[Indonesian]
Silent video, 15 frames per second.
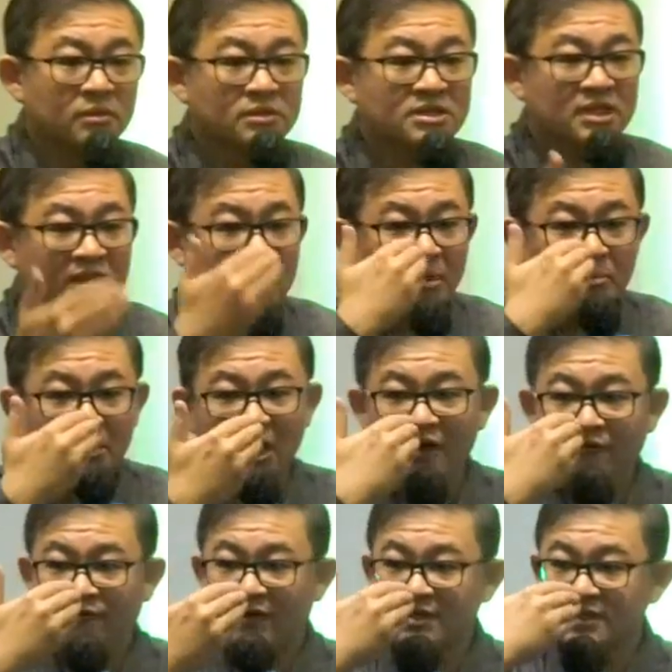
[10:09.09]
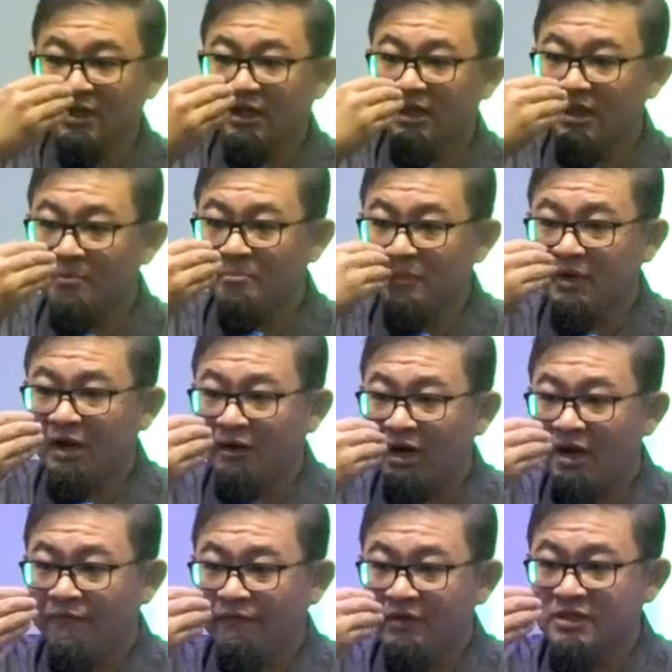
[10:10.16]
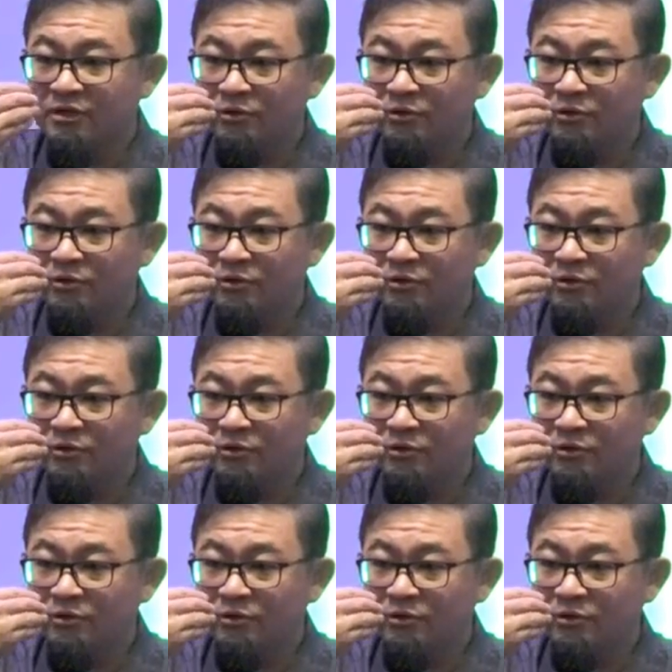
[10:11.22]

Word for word: Setiap nafas yang kita nafas